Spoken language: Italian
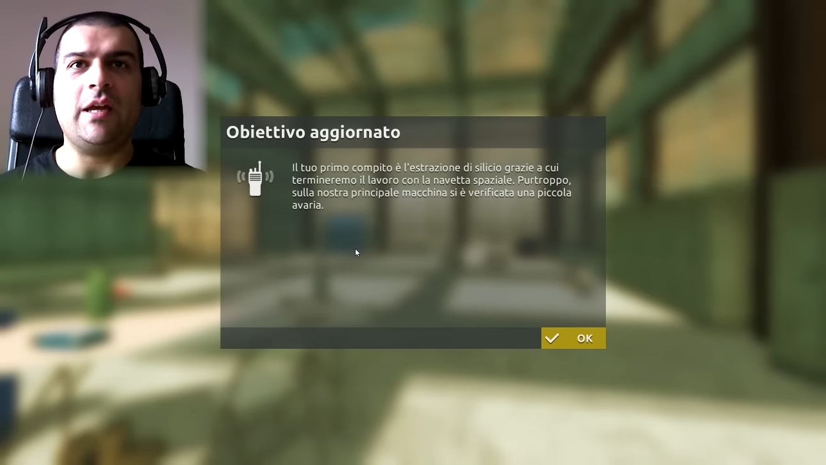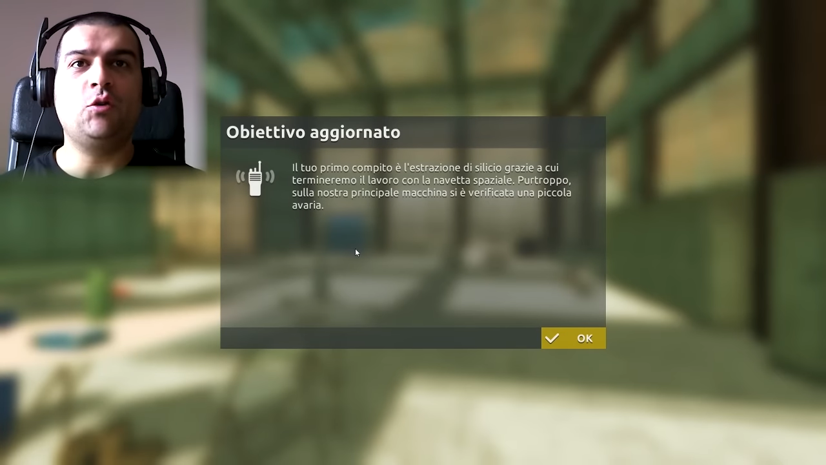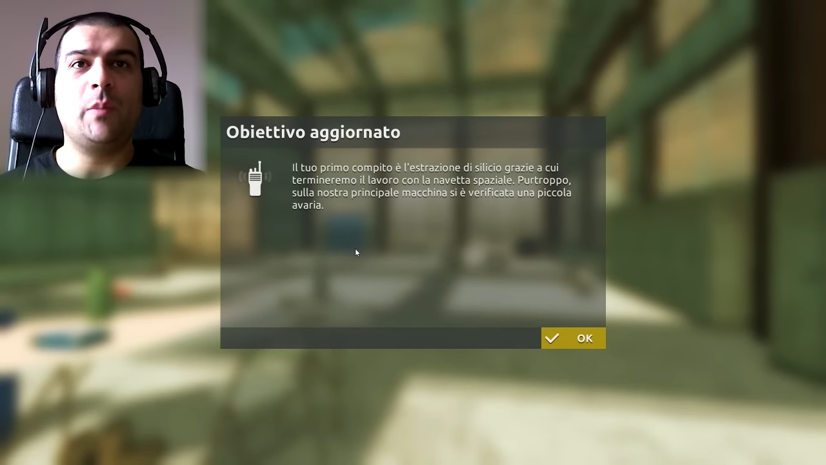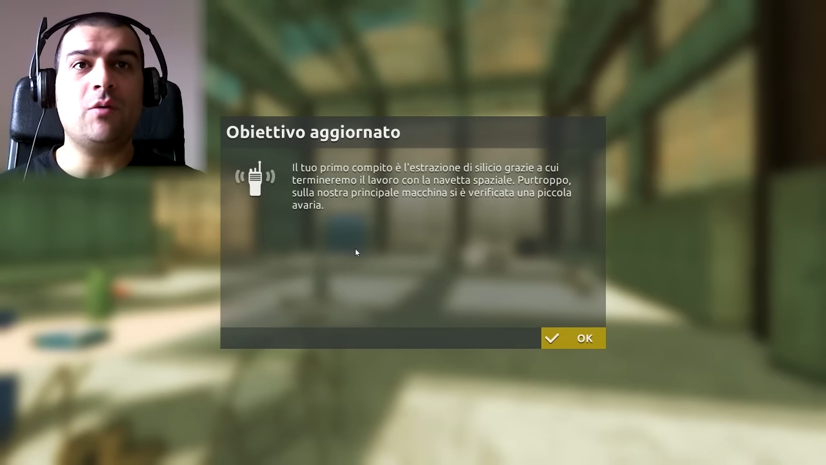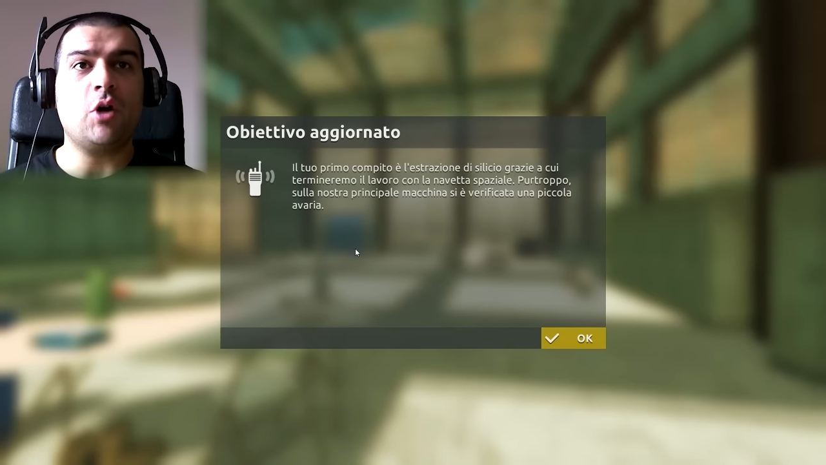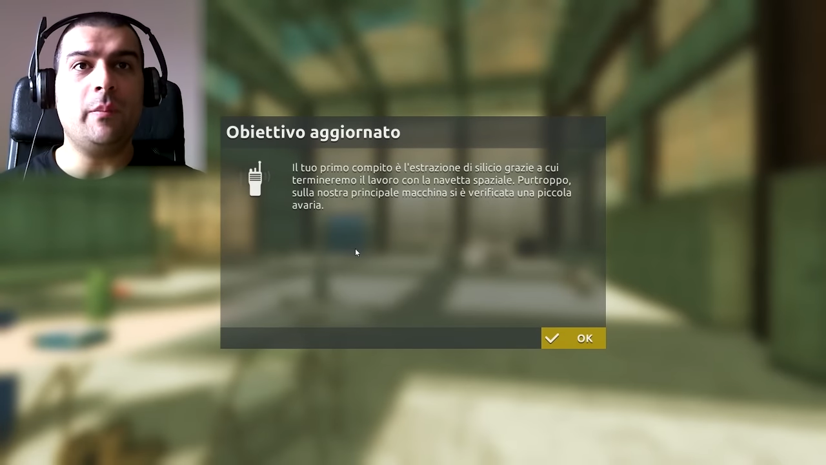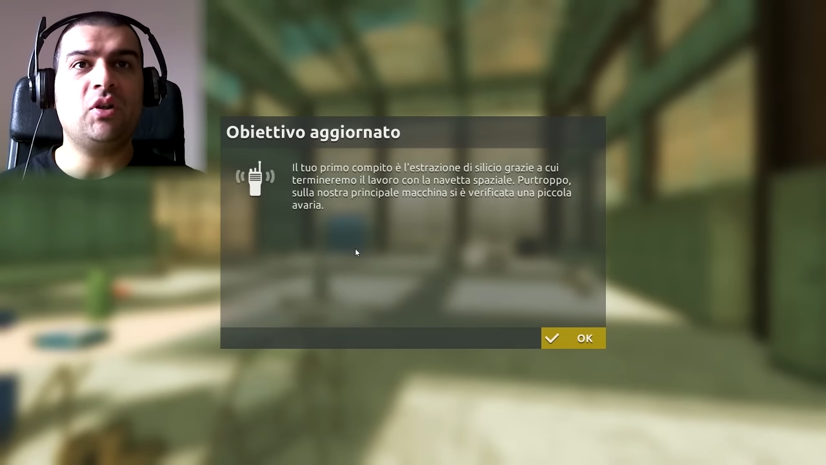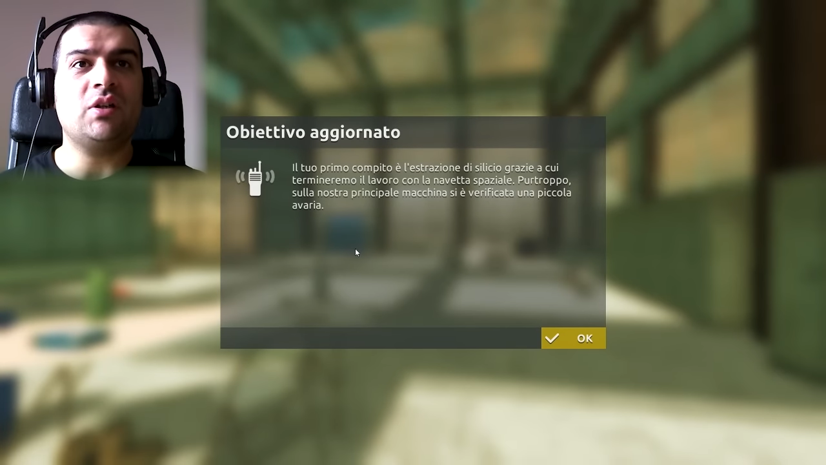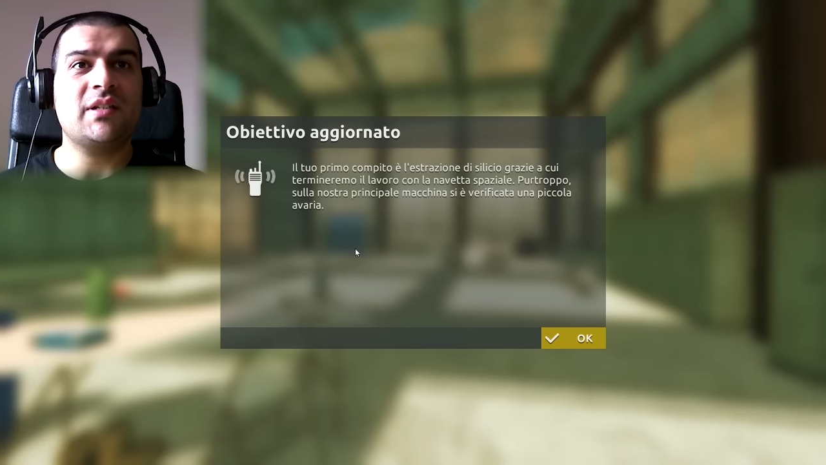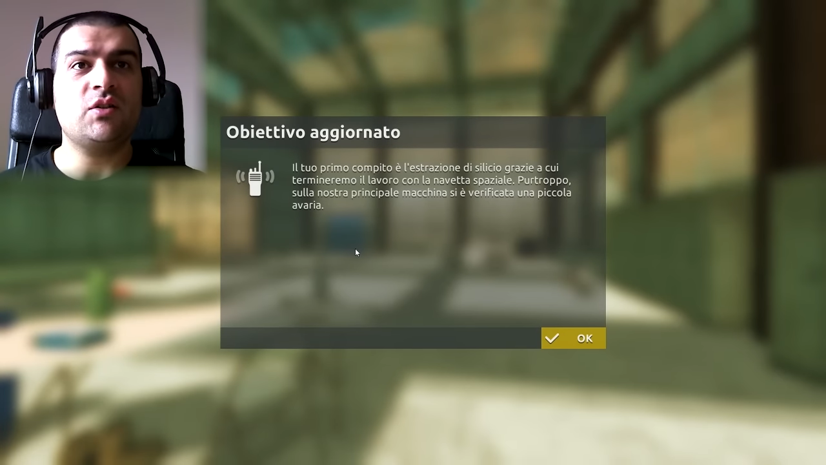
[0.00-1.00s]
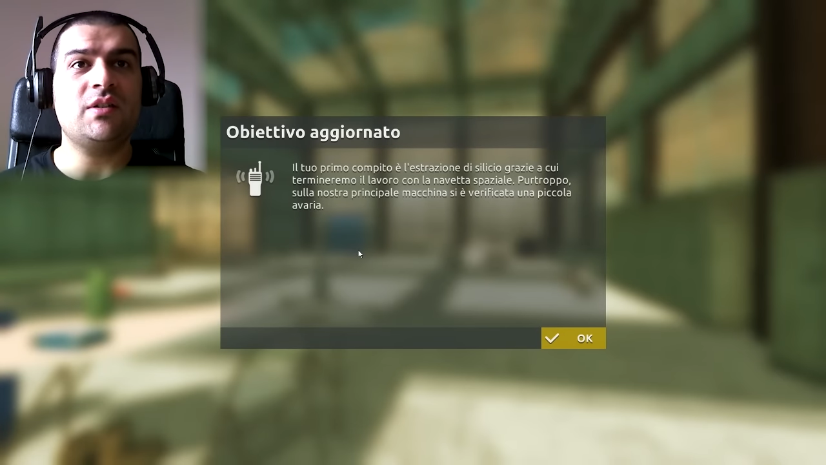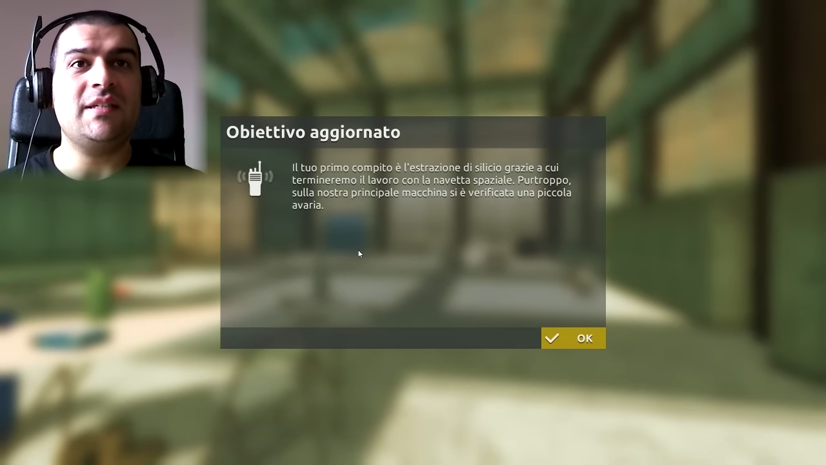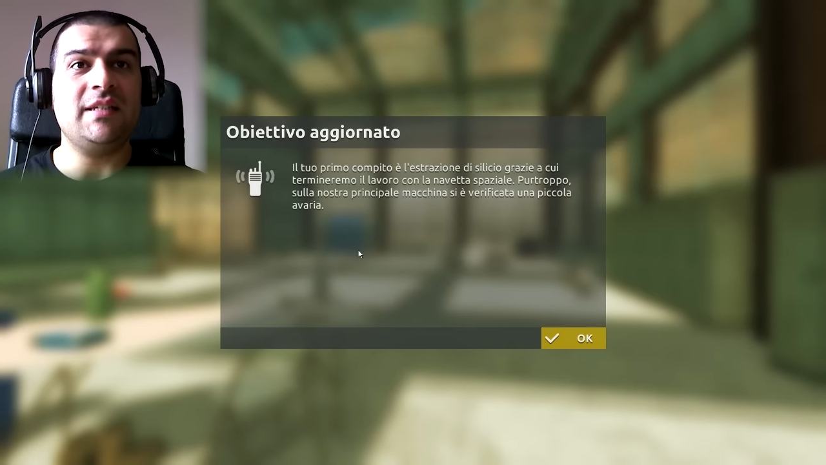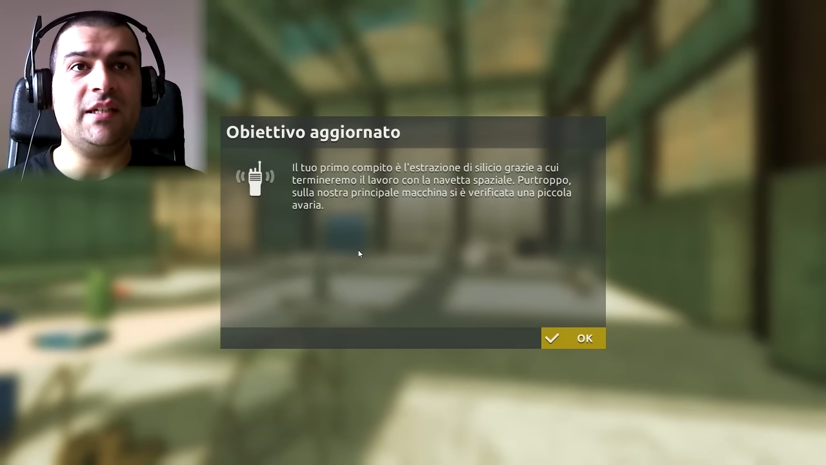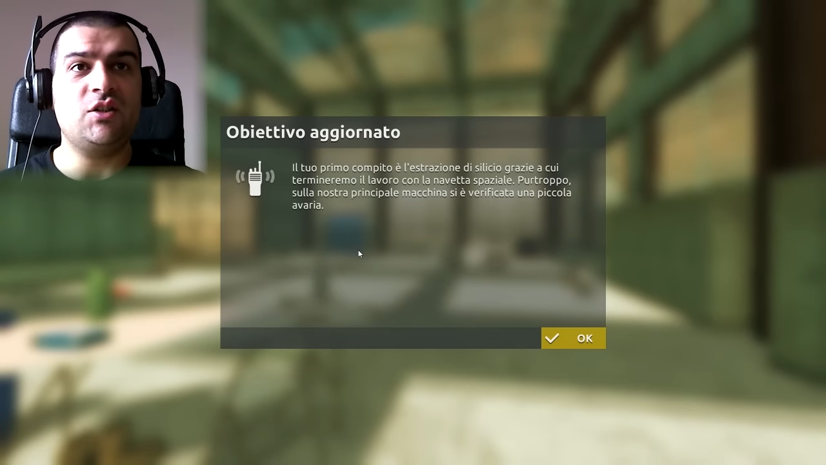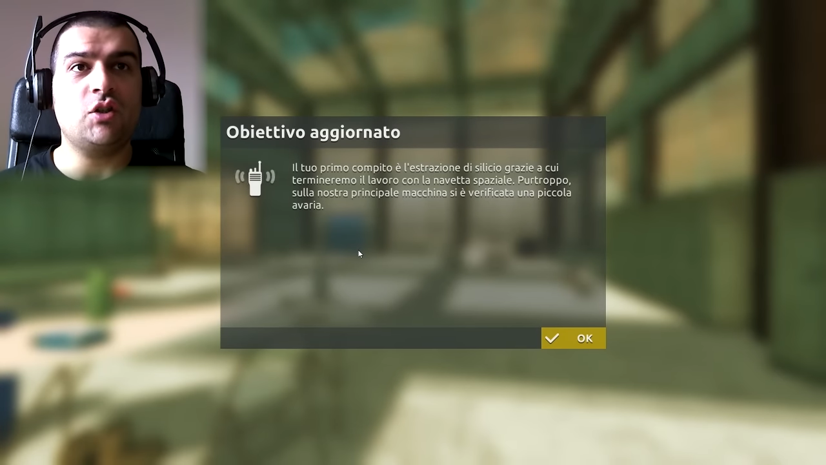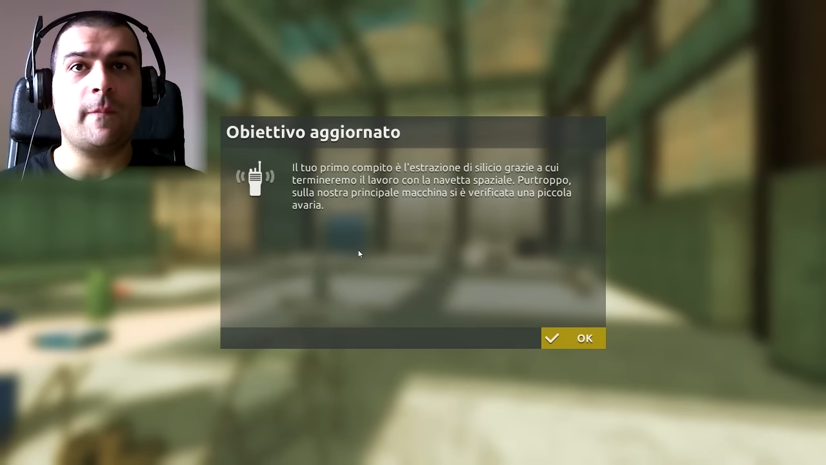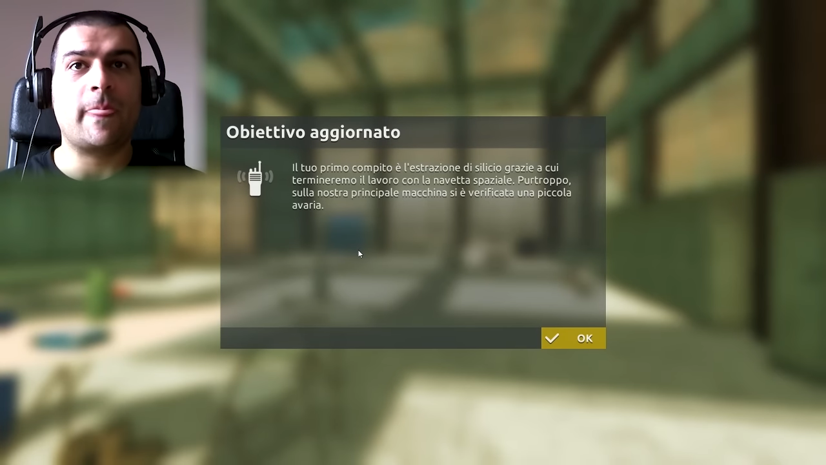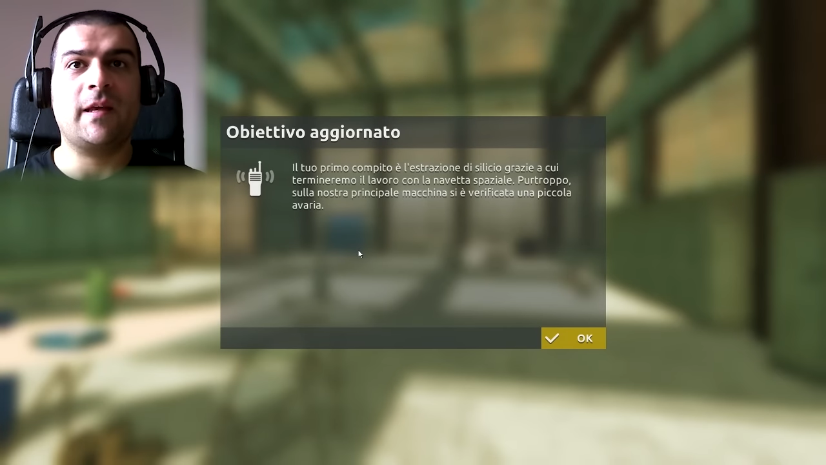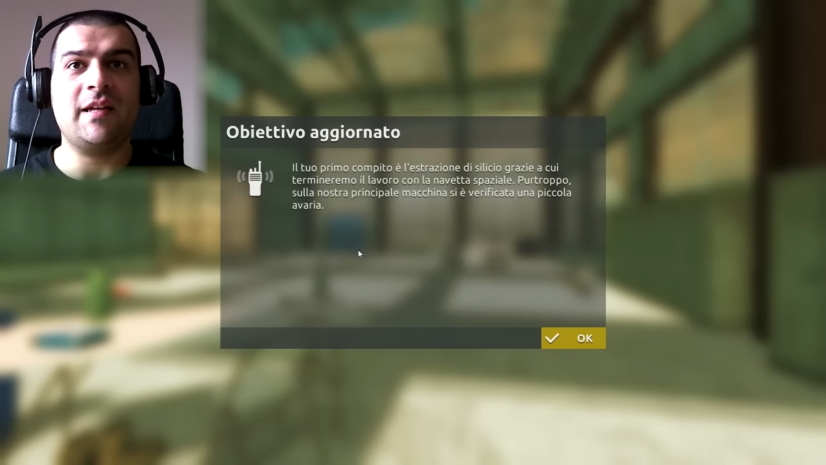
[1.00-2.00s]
il tuo primo compito è la stazione di Silicio,